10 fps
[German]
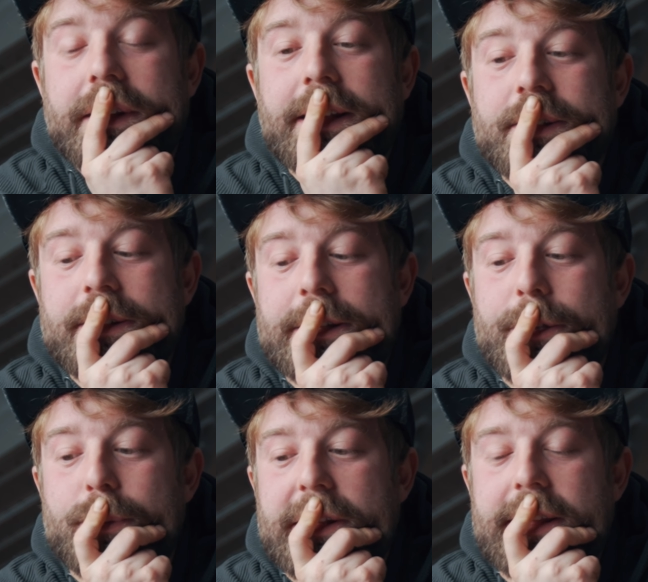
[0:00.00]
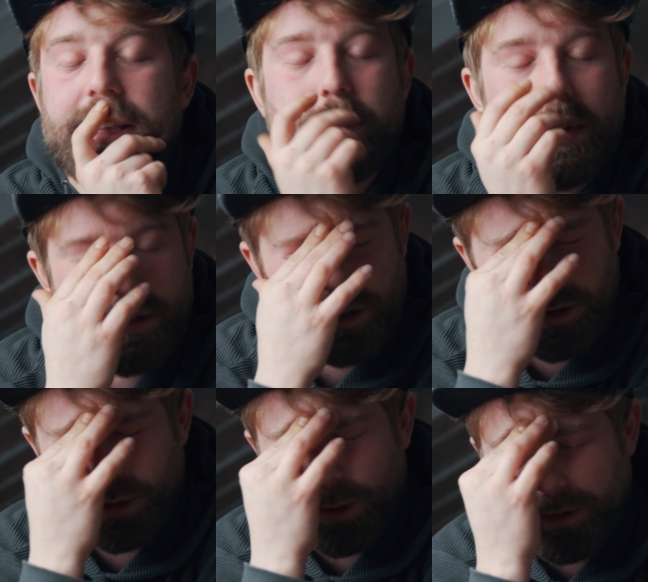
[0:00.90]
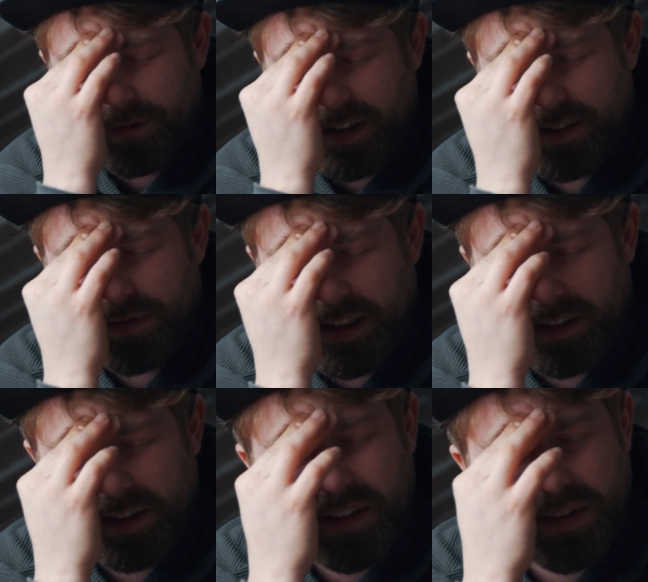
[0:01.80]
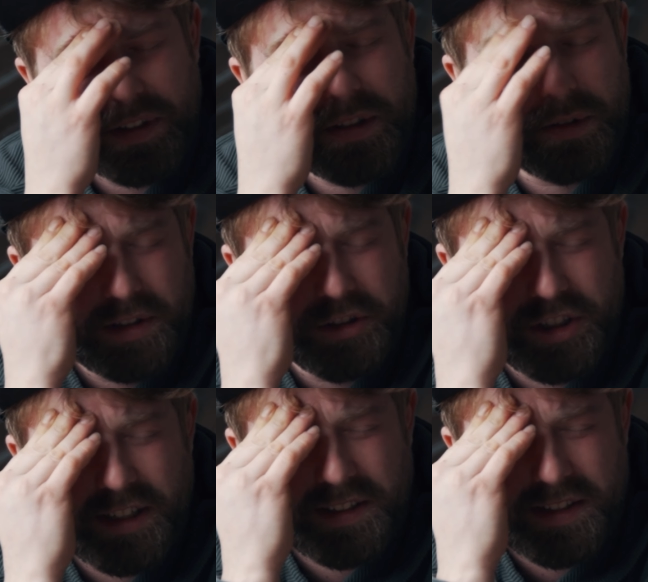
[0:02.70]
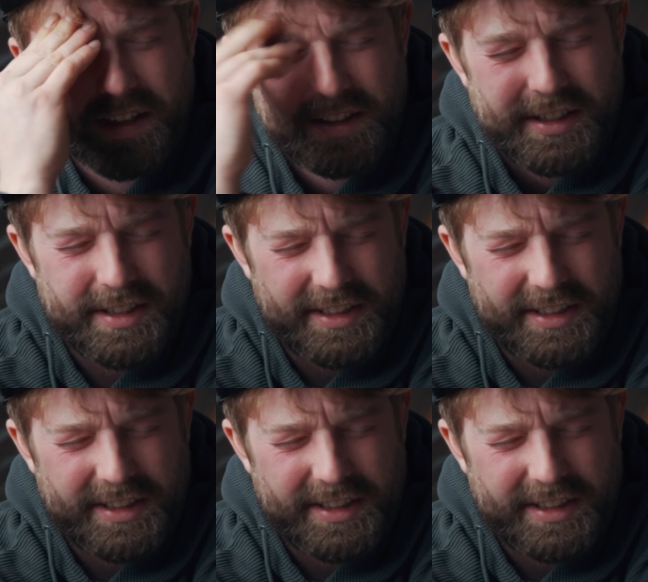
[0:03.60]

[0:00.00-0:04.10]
Also ich überlege mir noch irgendwas, während ich das Video hier schneide. Das kann ich ja